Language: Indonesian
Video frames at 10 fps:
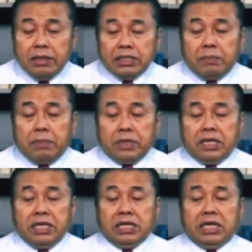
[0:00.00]

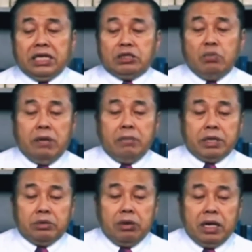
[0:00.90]
Sepertinya tidak semua hamba
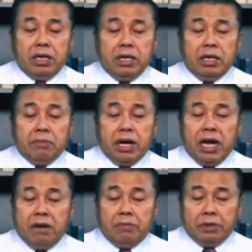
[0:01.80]
Tuhan
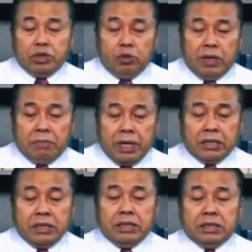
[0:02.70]
mengalami pencobaan
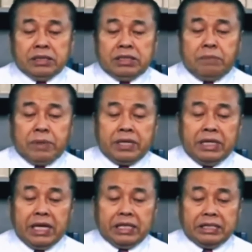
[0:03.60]
berat
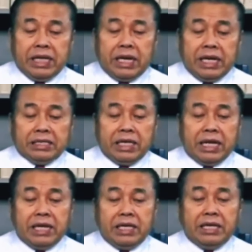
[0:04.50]
seperti yang saya
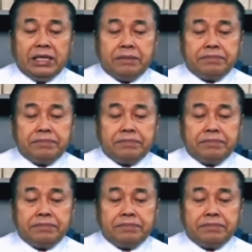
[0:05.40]
rasakan ini